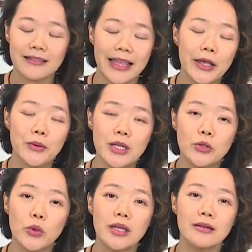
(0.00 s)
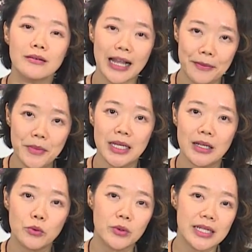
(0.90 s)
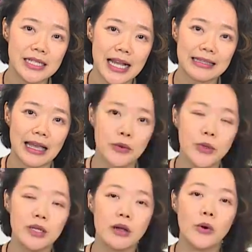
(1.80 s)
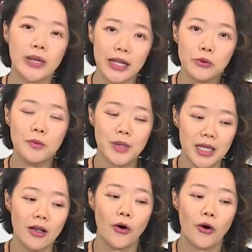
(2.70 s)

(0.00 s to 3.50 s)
theo lý thuyết, đặc biệt là của cái trang tài nguyên Onet của Mỹ,